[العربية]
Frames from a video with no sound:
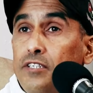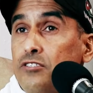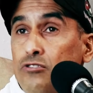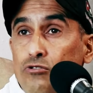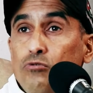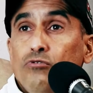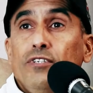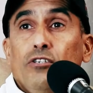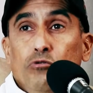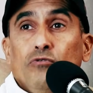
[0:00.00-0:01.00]
الناس
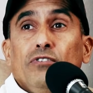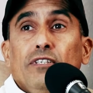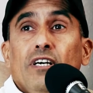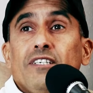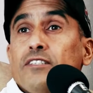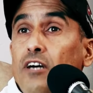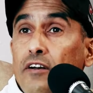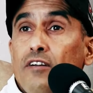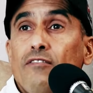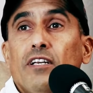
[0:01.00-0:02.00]
تشوفني، اشوف الناس،
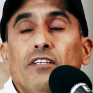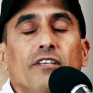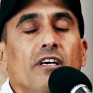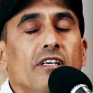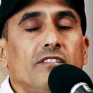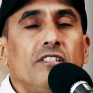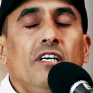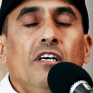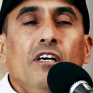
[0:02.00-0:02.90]
اتعرف على الناس.